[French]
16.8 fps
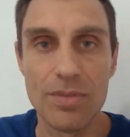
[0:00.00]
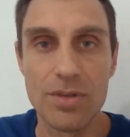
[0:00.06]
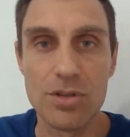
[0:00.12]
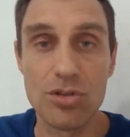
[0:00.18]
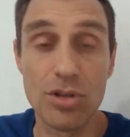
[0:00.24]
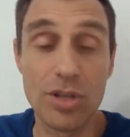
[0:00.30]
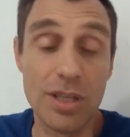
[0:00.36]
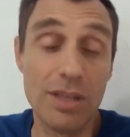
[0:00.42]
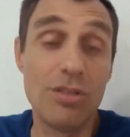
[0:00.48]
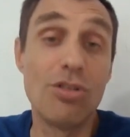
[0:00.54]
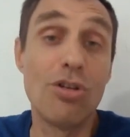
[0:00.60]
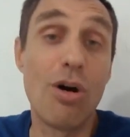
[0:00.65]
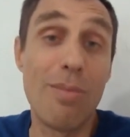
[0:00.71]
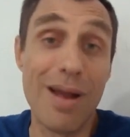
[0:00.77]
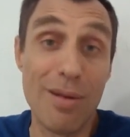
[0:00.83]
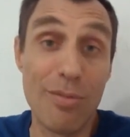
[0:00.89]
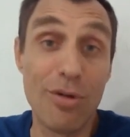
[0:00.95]
Ce qui,
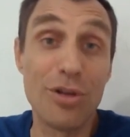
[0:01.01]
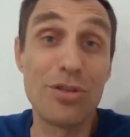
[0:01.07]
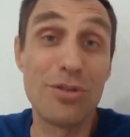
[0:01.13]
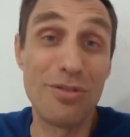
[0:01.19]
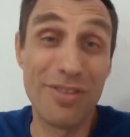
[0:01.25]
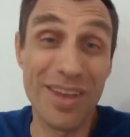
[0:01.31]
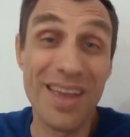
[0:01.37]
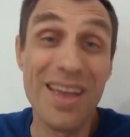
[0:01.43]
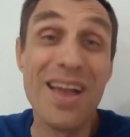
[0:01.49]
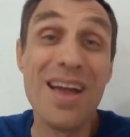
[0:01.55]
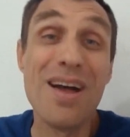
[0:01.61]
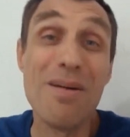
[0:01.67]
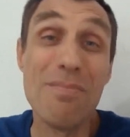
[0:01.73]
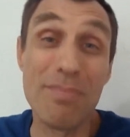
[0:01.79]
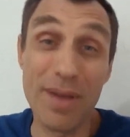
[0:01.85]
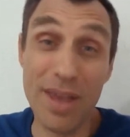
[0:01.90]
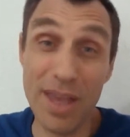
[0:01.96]
normalement, devait
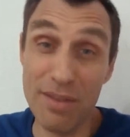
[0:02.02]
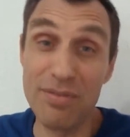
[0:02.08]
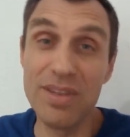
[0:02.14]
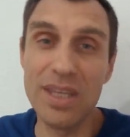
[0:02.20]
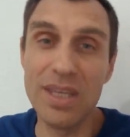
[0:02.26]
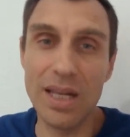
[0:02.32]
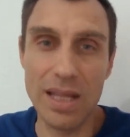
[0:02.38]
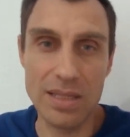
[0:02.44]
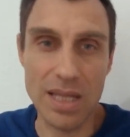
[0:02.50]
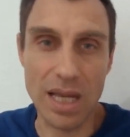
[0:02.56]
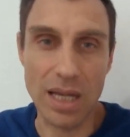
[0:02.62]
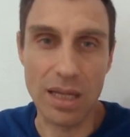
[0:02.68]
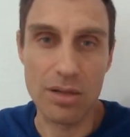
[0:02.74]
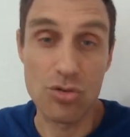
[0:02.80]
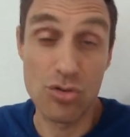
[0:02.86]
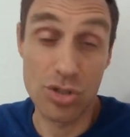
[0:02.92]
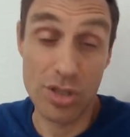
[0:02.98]
prévenir l'attaque.
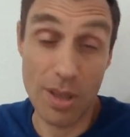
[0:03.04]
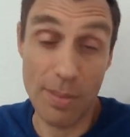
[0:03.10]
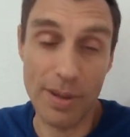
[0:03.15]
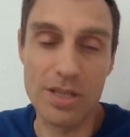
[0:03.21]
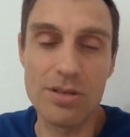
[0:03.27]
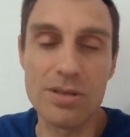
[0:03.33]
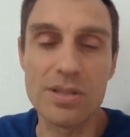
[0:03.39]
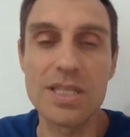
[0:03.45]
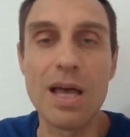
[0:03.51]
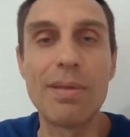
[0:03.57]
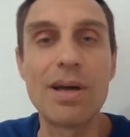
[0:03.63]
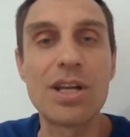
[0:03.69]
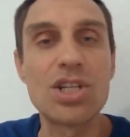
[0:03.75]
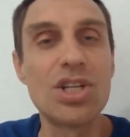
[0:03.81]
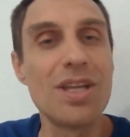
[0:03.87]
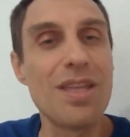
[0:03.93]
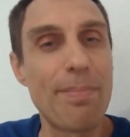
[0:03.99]
Jusqu'à présent, ça a
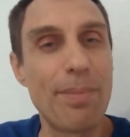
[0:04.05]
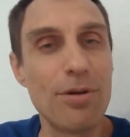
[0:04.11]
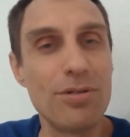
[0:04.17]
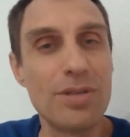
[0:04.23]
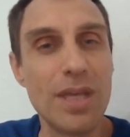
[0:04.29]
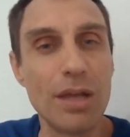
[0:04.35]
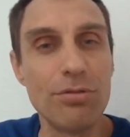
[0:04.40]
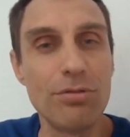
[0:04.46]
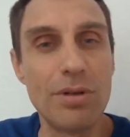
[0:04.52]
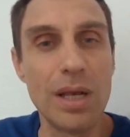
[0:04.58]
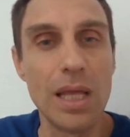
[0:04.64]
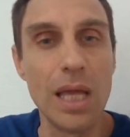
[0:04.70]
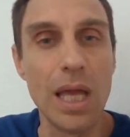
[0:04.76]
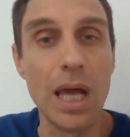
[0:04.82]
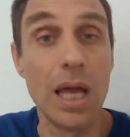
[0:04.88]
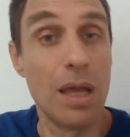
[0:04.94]
marché, il n'y a pas eu de guerre nucléaire.